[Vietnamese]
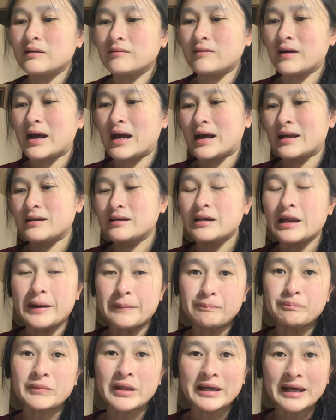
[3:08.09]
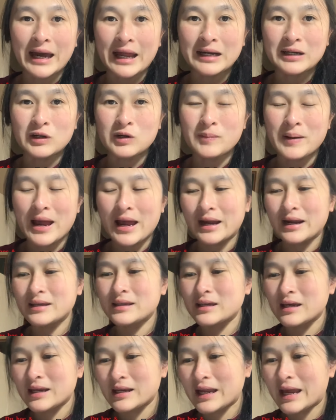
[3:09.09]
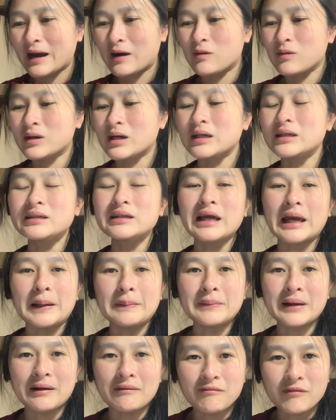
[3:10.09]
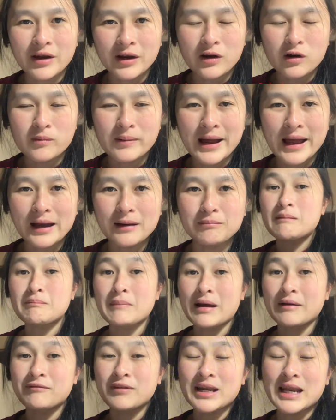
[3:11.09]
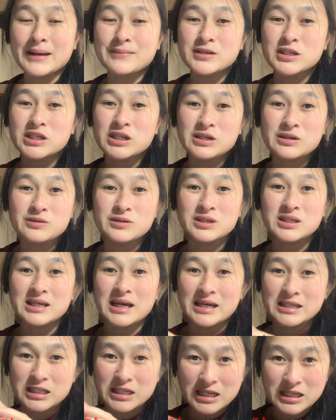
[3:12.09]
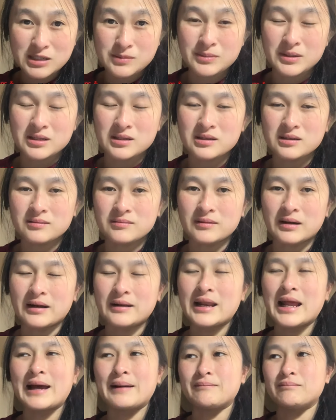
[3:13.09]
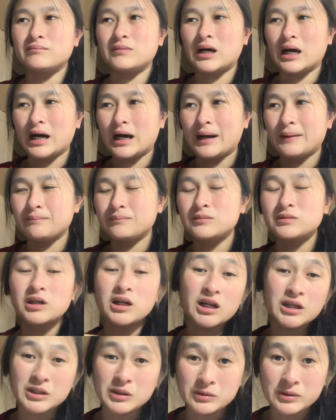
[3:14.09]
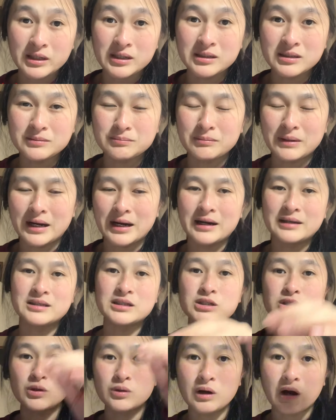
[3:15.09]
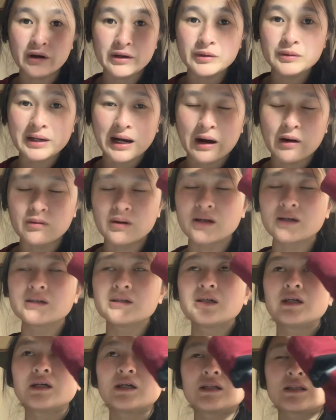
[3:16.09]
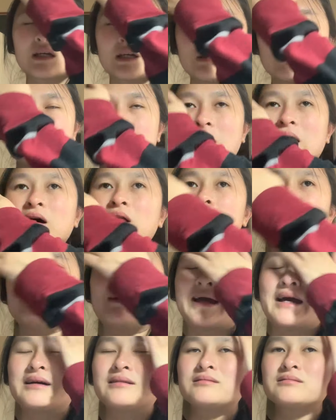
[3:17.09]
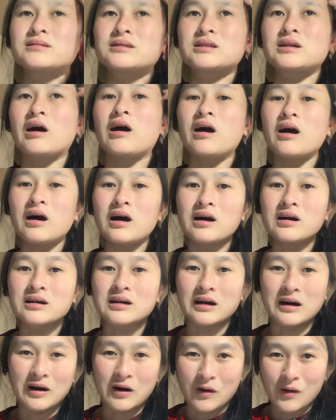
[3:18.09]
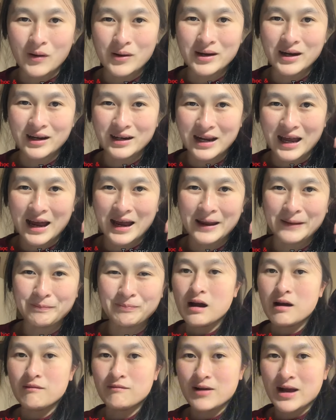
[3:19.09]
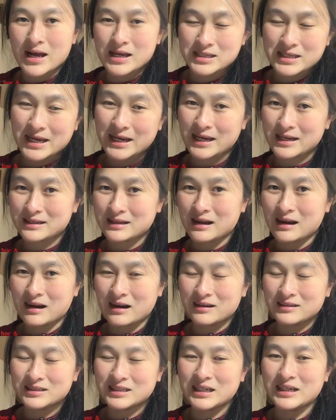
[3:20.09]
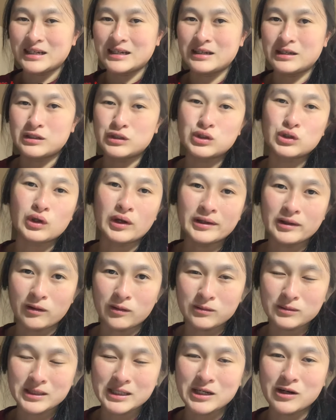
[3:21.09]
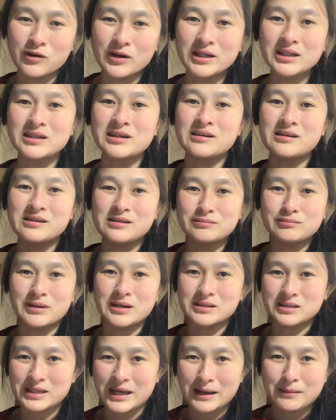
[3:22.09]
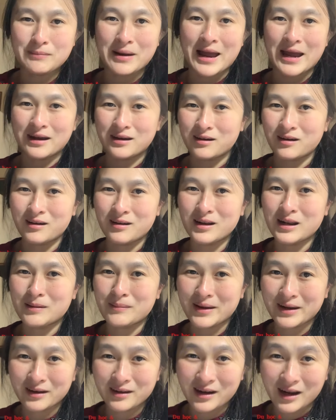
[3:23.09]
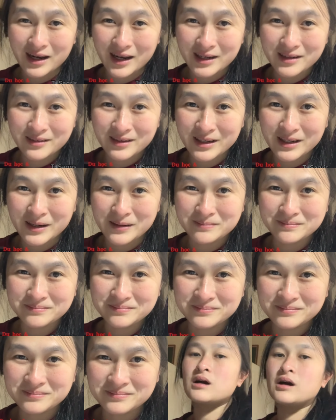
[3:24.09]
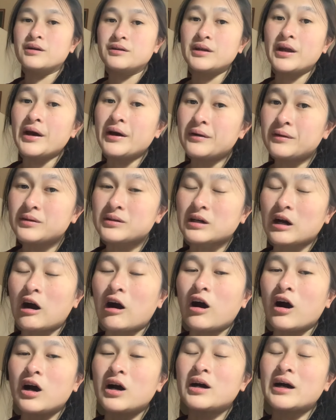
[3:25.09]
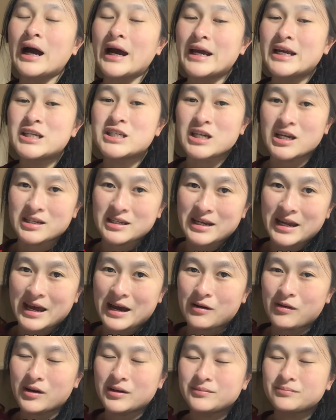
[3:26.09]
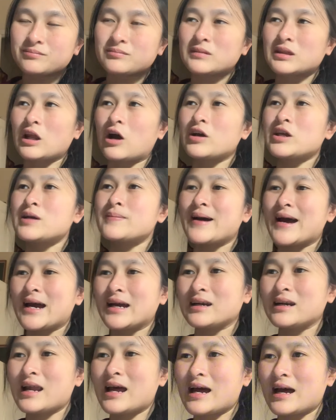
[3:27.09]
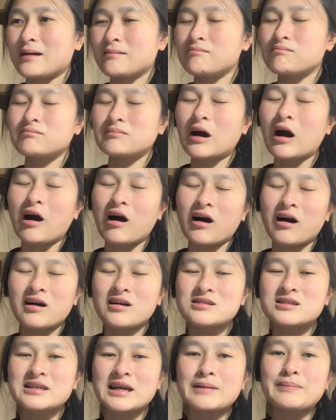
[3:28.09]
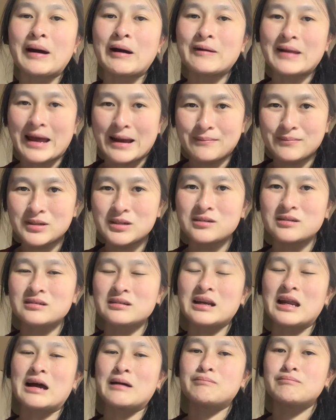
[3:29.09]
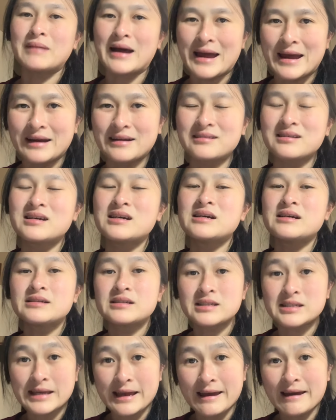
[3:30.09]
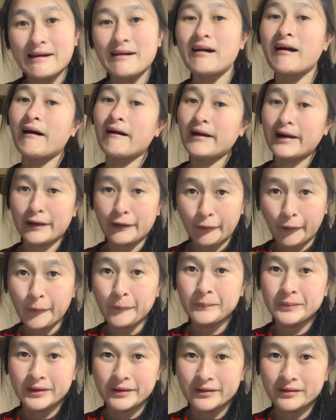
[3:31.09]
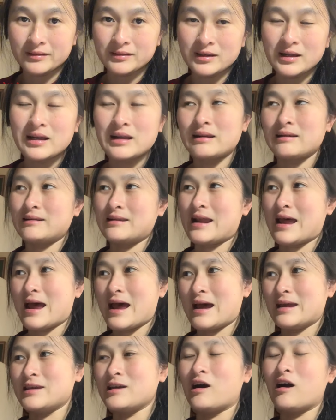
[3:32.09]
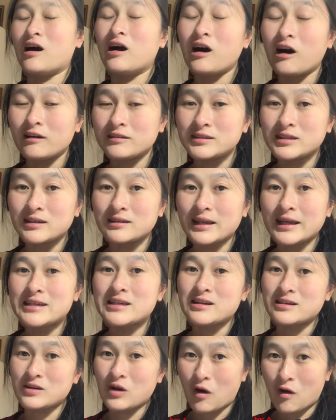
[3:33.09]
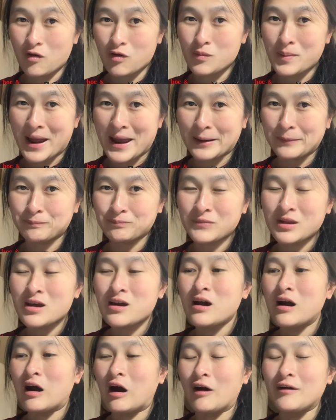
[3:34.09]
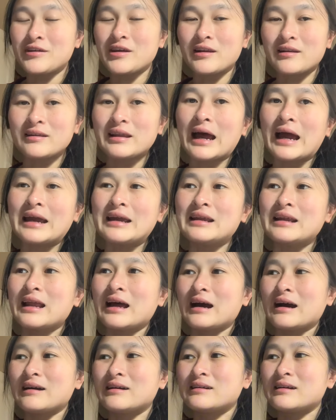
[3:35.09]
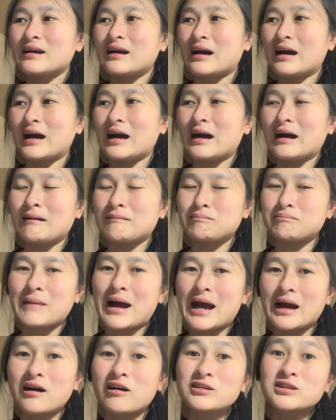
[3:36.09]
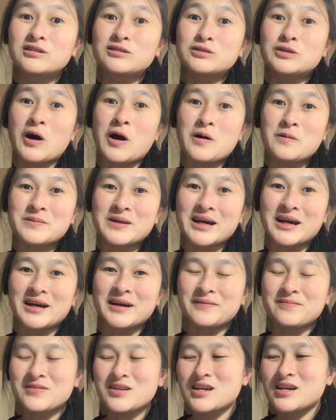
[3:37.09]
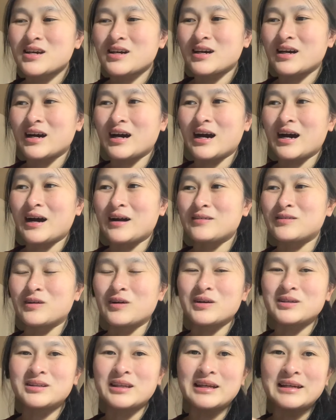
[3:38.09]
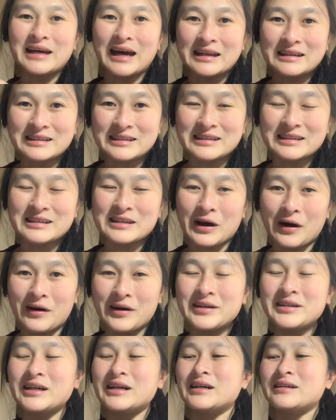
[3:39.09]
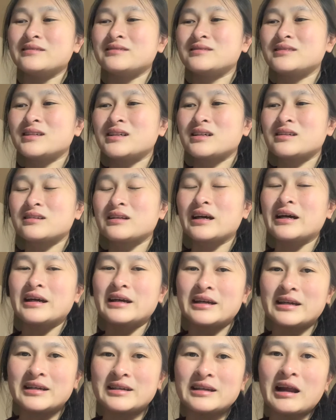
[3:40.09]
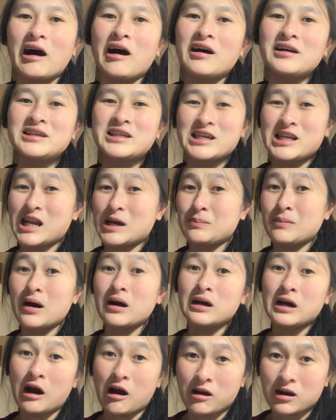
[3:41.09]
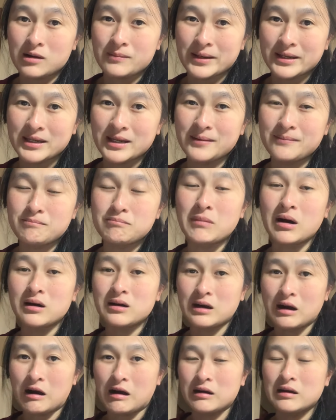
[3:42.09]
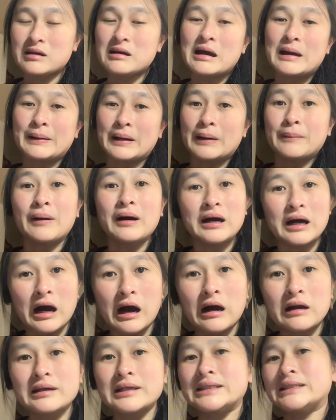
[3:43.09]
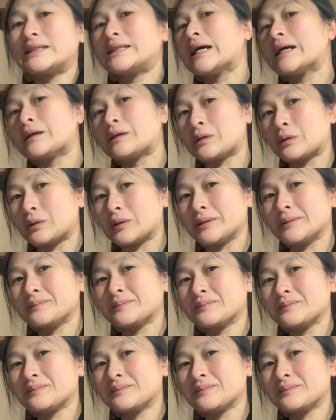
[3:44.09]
và điểm tiếng Anh của bạn như thế nào kinh nghiệm làm việc của bạn bạn phải làm skills assessment làm uh, rất là nhiều thứ mà di chú họ yêu cầu đó thì lúc đó bạn có cơ hội ở lại và xét cái tờ thì tùy thuộc vô cái người mà xét bạn coi là bạn có ở lại được hay không nếu có agent nào nói với bạn là họ sẽ bảo đảm được là bạn sẽ ở lại úc được là do họ nhìn thấy trình độ của bạn họ nhìn thấy là à, bạn có tướng tốt nè à, rồi tiếng anh giỏi nè thì đó chỉ là mực ngọt các bạn nhé mực ngọt à, mực ngọt thì chết rồi